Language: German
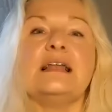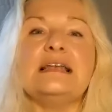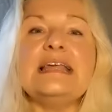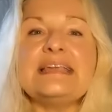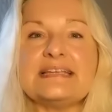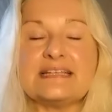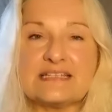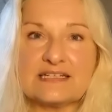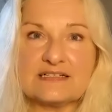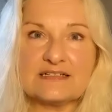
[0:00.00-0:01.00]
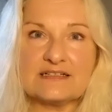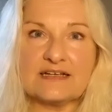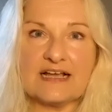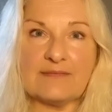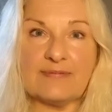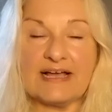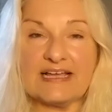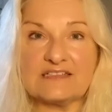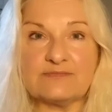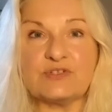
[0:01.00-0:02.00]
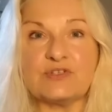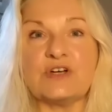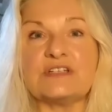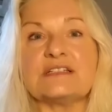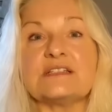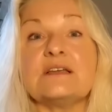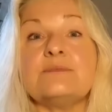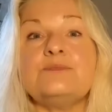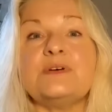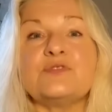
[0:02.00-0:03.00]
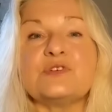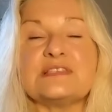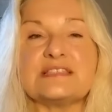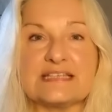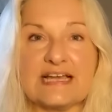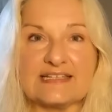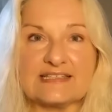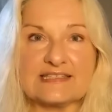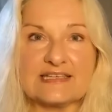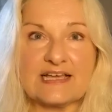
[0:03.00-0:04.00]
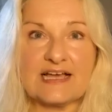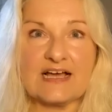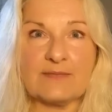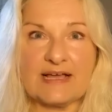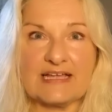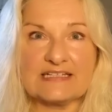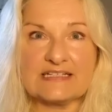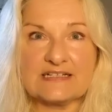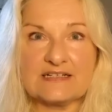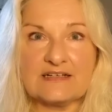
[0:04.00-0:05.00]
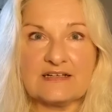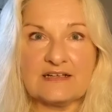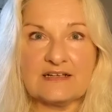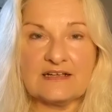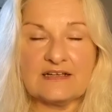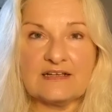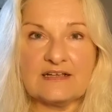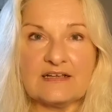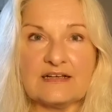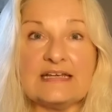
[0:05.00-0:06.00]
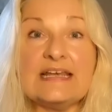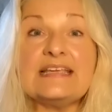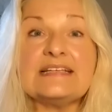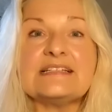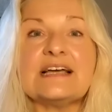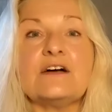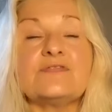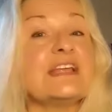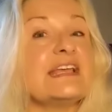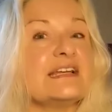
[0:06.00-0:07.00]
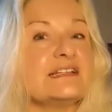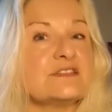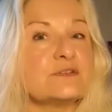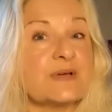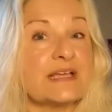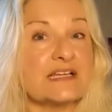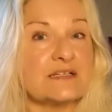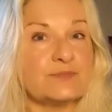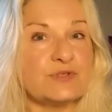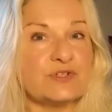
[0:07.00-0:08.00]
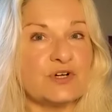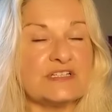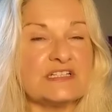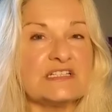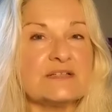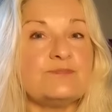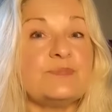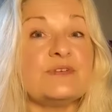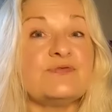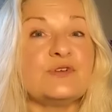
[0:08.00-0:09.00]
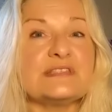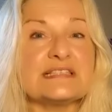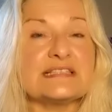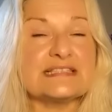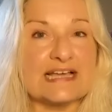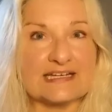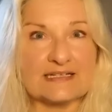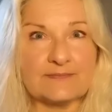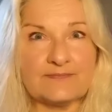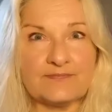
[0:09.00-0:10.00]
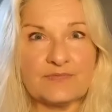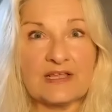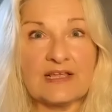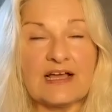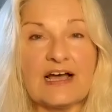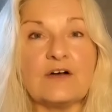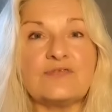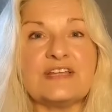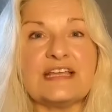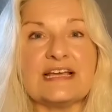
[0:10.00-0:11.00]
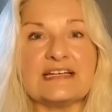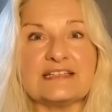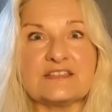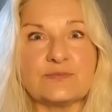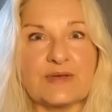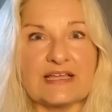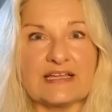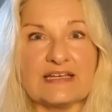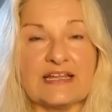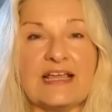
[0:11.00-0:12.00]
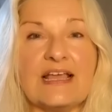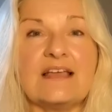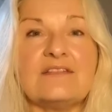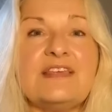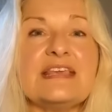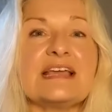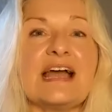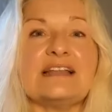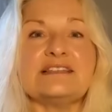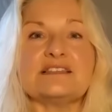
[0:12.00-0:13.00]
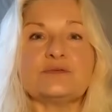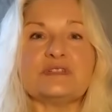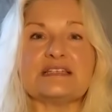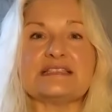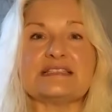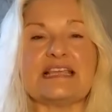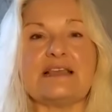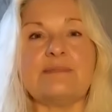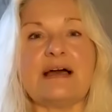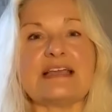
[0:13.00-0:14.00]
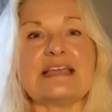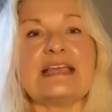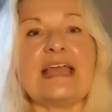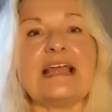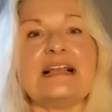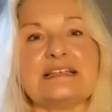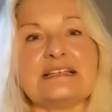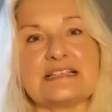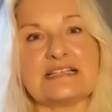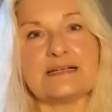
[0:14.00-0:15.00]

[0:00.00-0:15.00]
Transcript: Lichtarbeit bedeutet Bewusstseinsarbeit. Licht auf die Erde zu bringen bedeutet Bewusstsein auf die Erde zu bringen. Wie kannst du das Thema Geld